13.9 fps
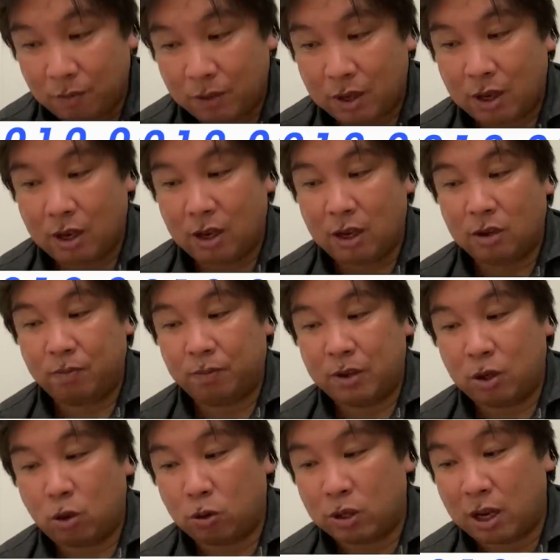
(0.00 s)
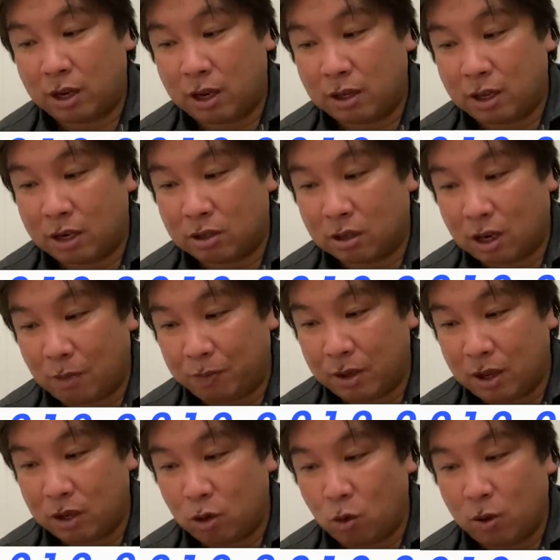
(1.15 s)
えー、で、得点圏打率が
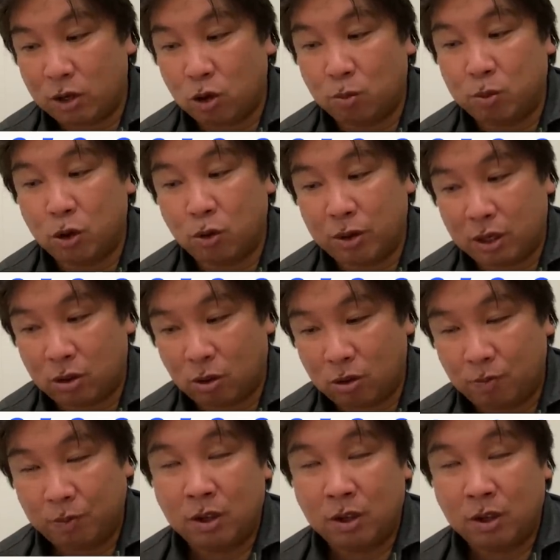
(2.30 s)
4割4分4厘と、